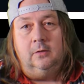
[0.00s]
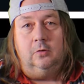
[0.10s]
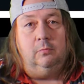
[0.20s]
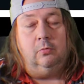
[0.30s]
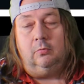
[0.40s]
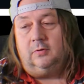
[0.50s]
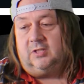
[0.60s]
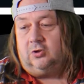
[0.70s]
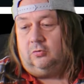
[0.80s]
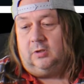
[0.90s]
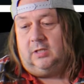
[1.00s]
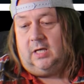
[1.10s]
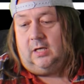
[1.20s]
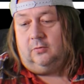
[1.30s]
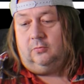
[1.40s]
Euh, bon, en sachant qu'il
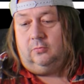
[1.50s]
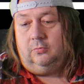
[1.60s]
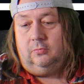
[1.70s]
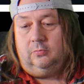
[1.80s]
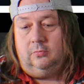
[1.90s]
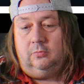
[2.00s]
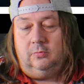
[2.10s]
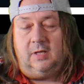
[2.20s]
y a du